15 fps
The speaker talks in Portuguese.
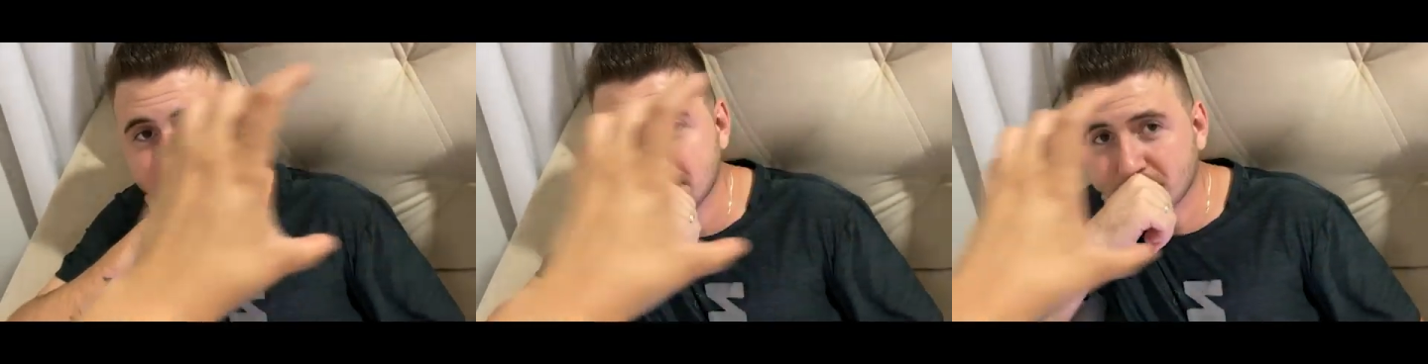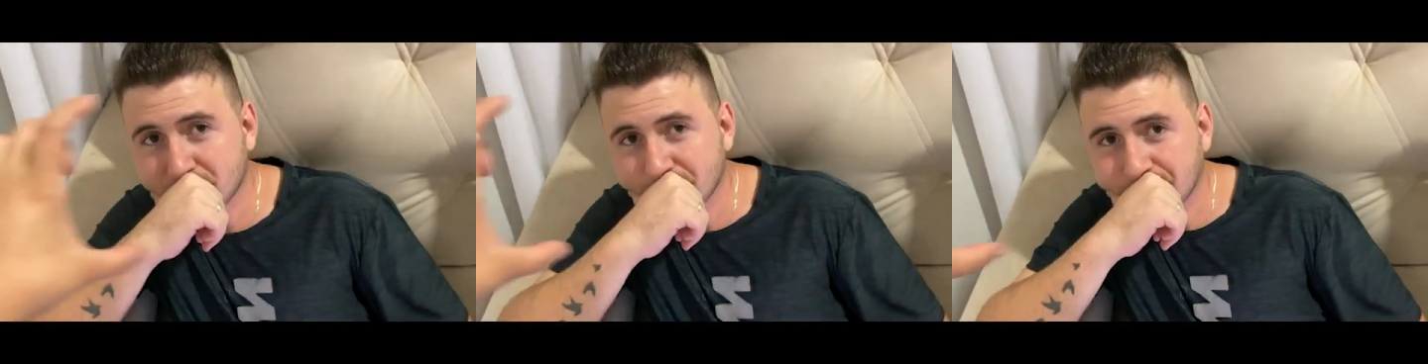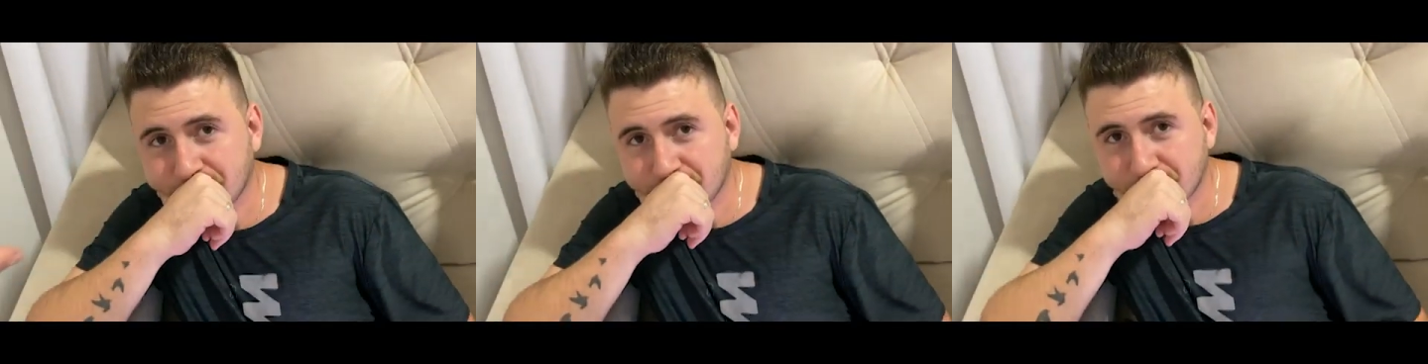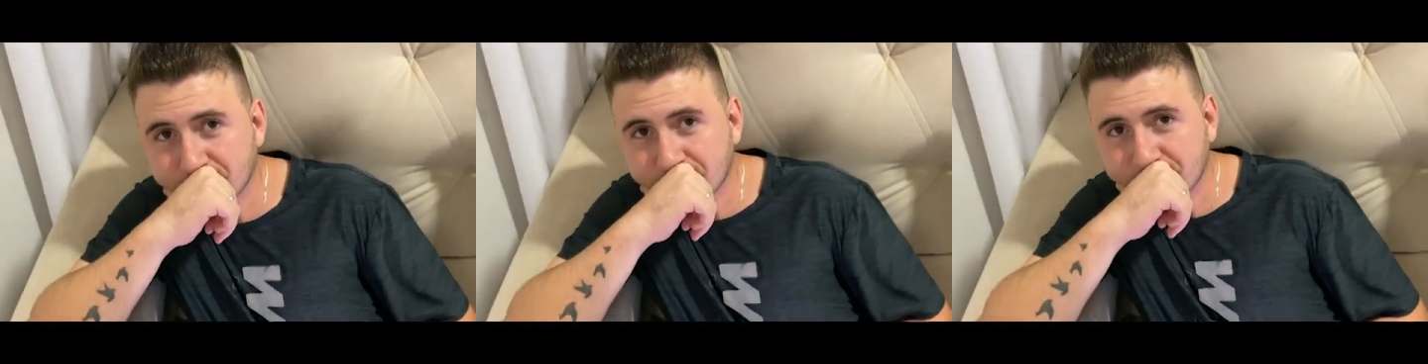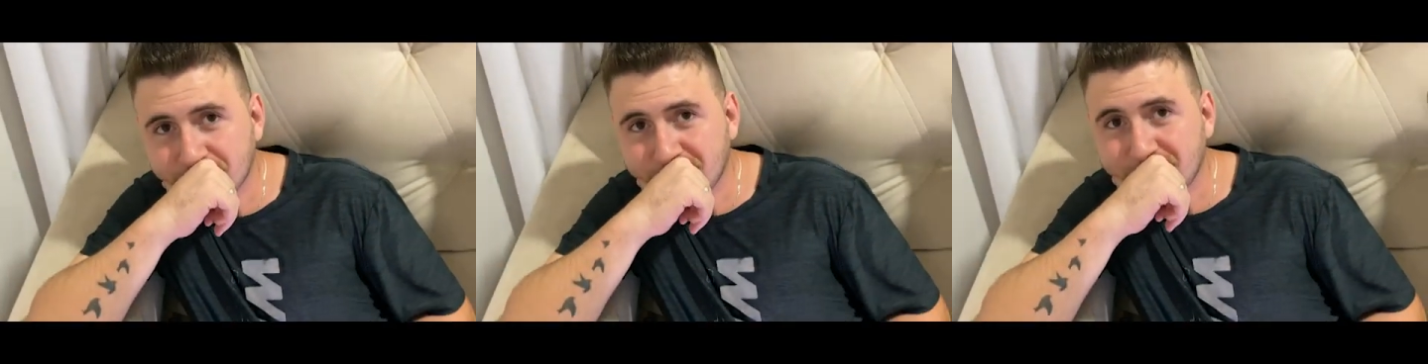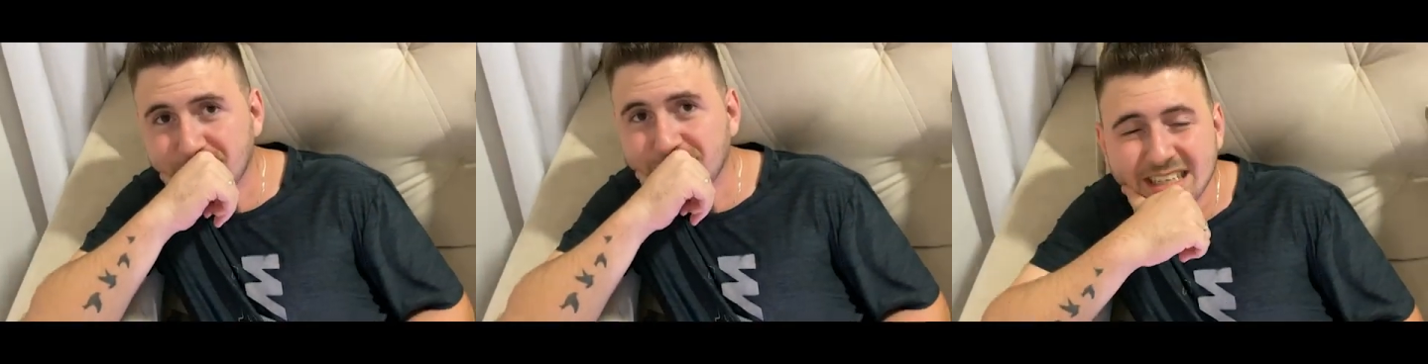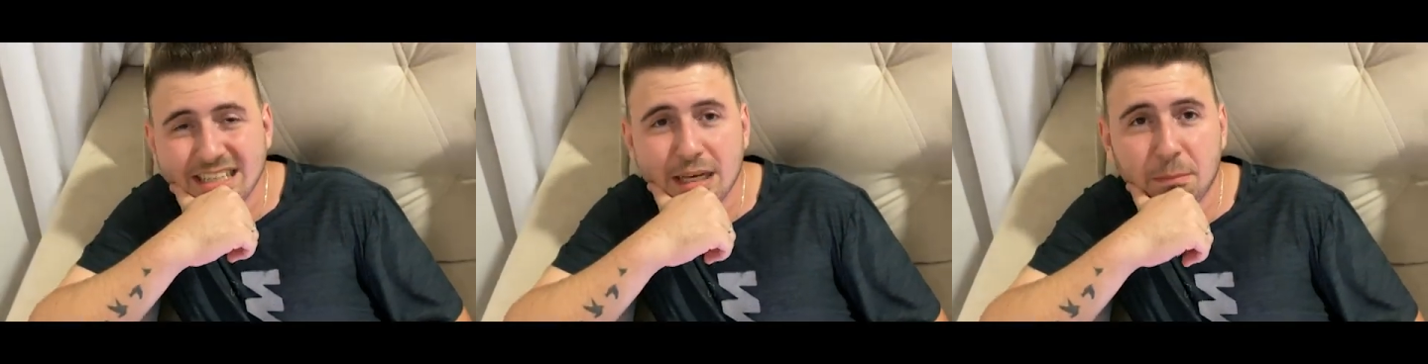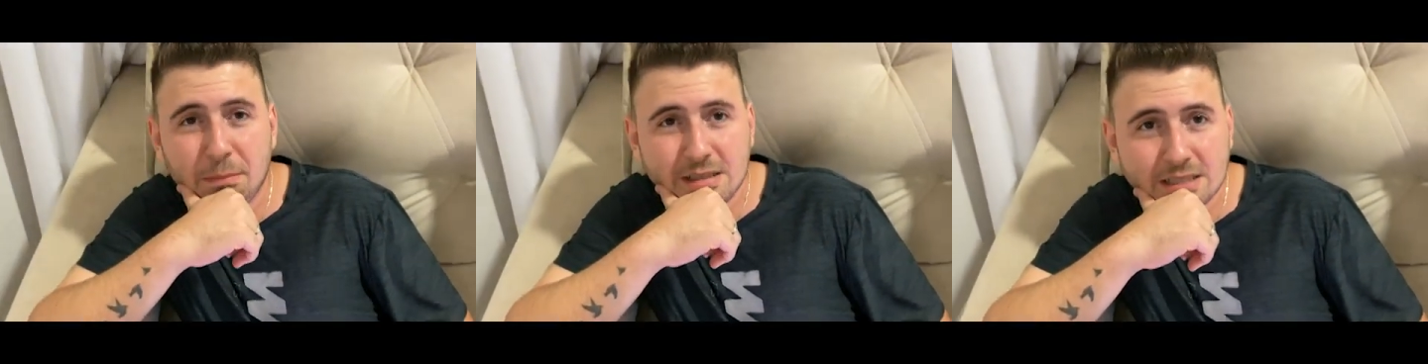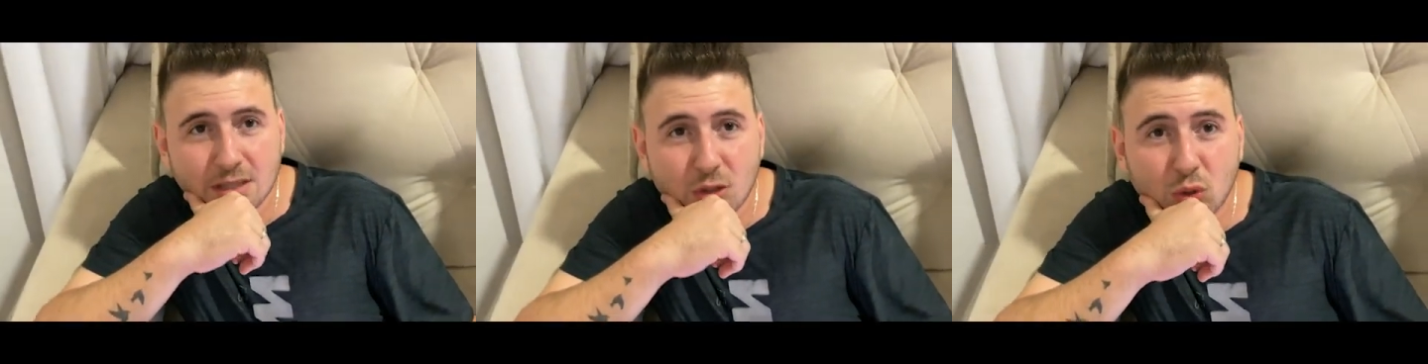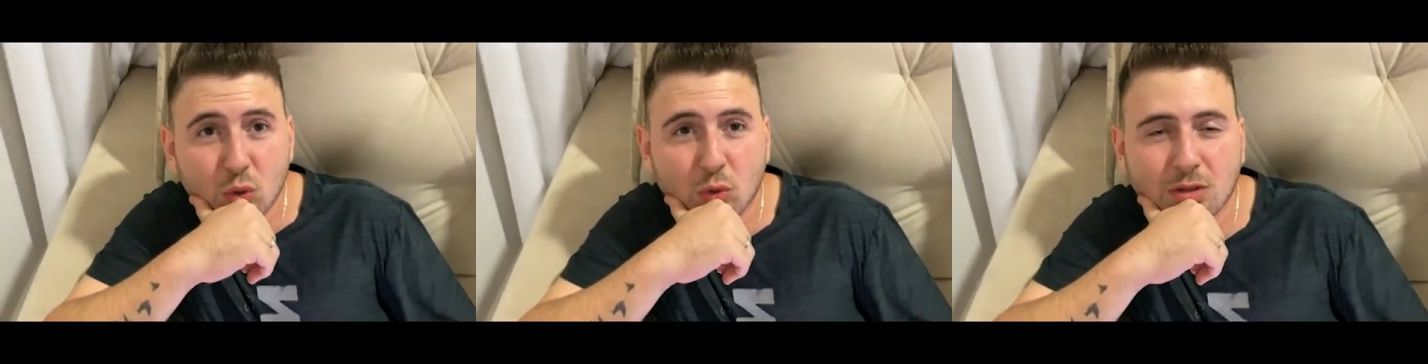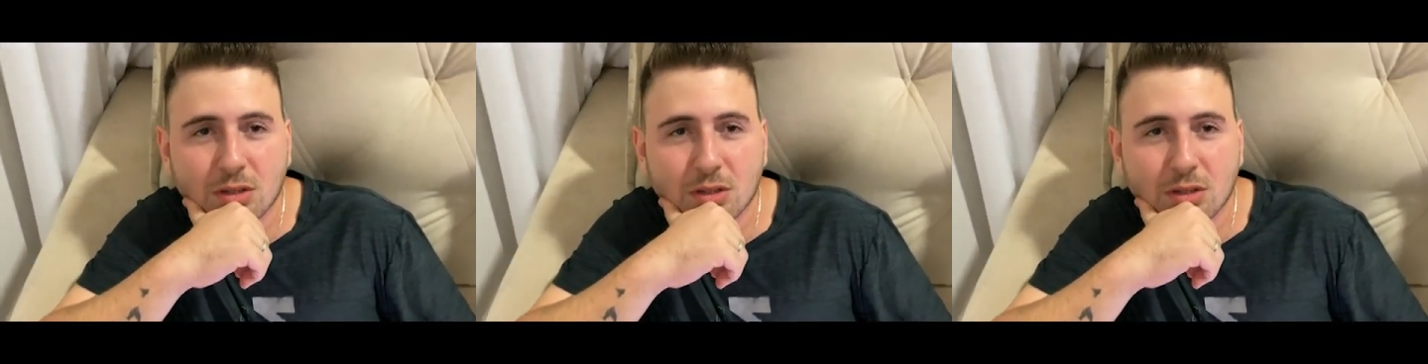toda da frente. É a peça toda.